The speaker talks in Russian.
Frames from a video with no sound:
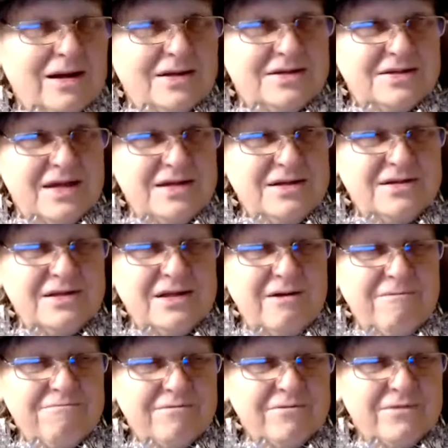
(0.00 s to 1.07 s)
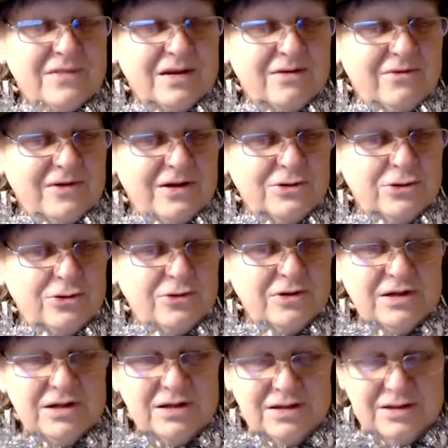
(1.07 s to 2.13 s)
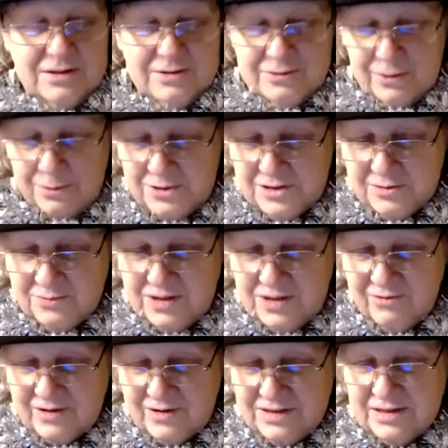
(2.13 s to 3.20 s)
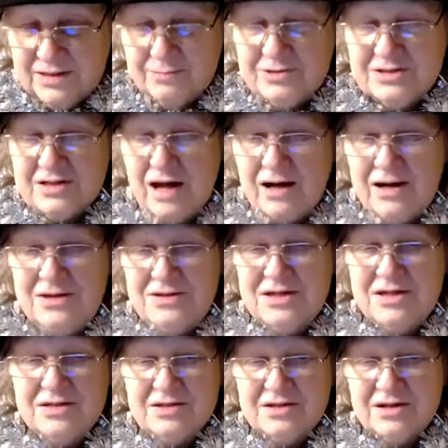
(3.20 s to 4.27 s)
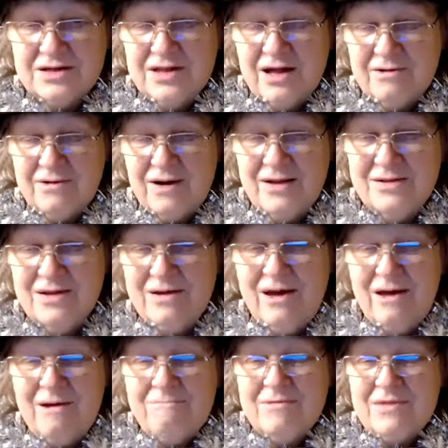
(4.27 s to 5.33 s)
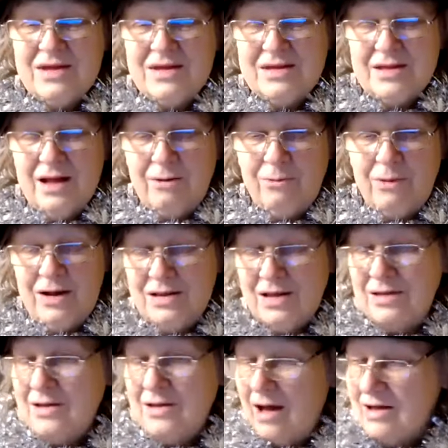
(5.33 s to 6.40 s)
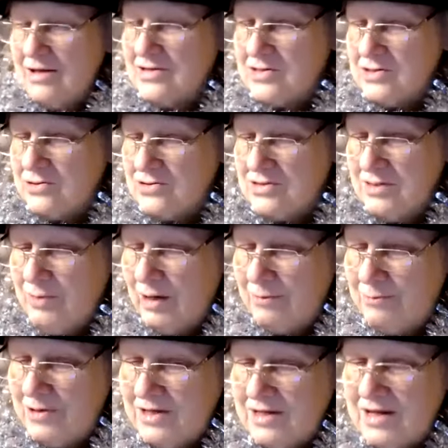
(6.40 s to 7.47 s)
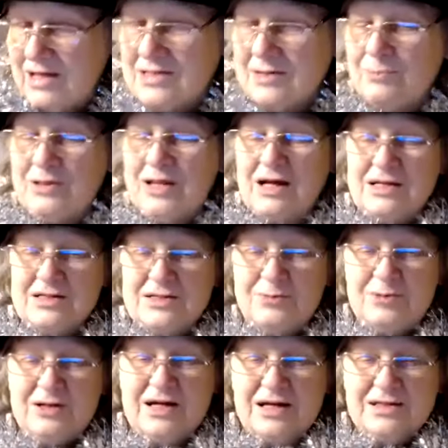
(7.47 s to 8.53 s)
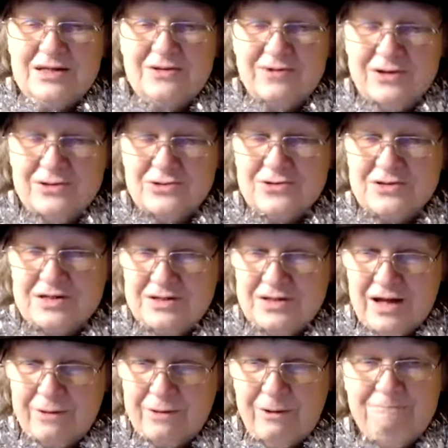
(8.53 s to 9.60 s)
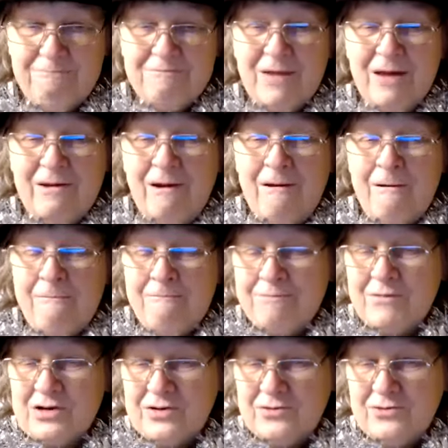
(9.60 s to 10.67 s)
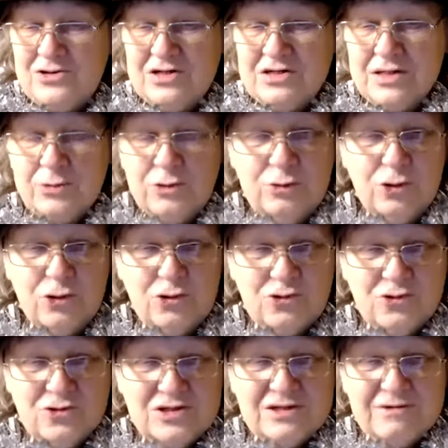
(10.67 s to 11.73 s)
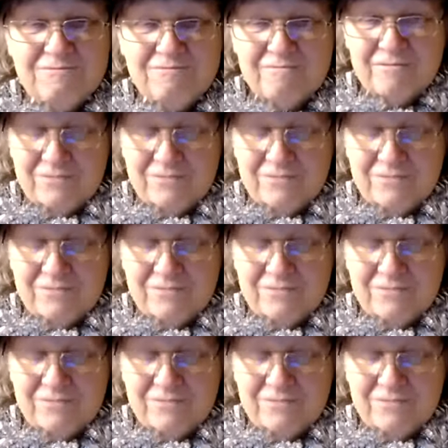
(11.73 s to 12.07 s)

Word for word: старинная, в которые, в общем, ни, ни на маскарад, ни на карнавал, и ни на бал, она на серьезные мероприятия полагалось приходить французской даме, живущей где-нибудь в Бургундии.